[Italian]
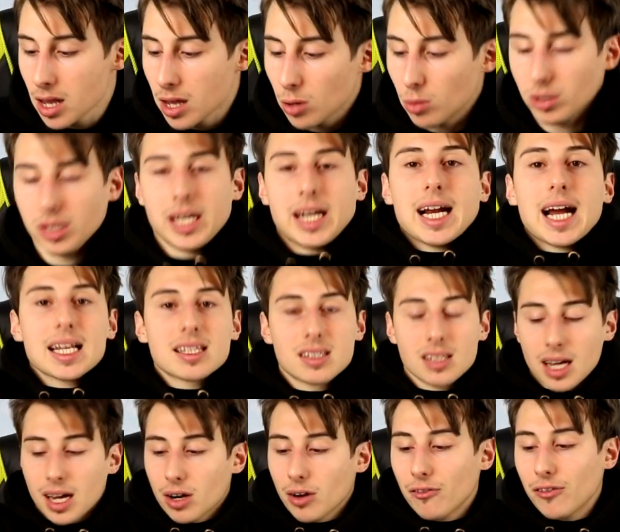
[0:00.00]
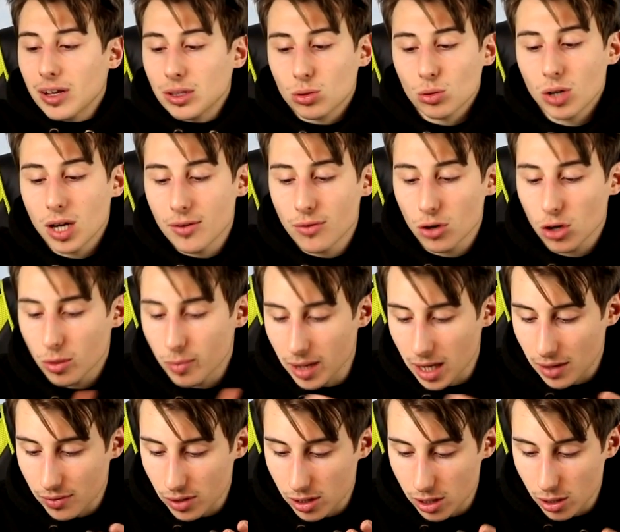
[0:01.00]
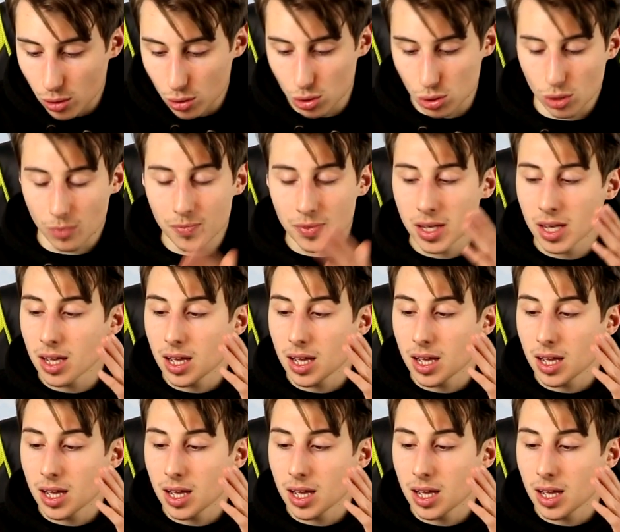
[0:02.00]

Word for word: quindi ragazzi hanno fatto un lavoro meraviglioso.